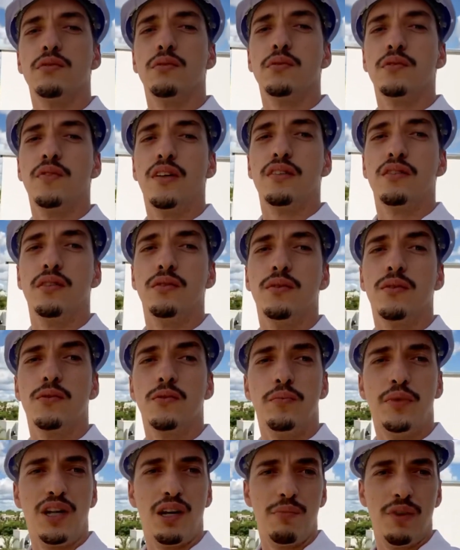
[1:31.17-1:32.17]
fazer o
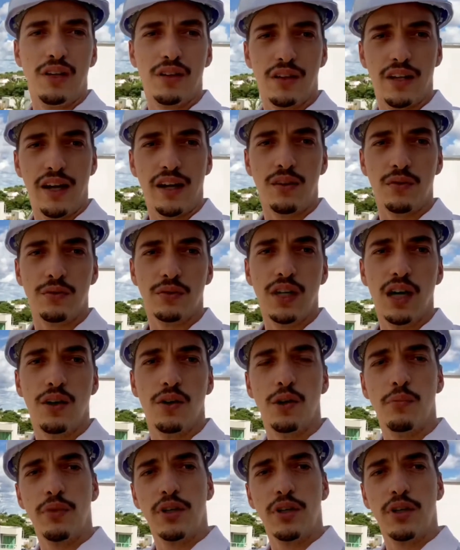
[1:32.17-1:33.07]
acompanhamento técnico da obra.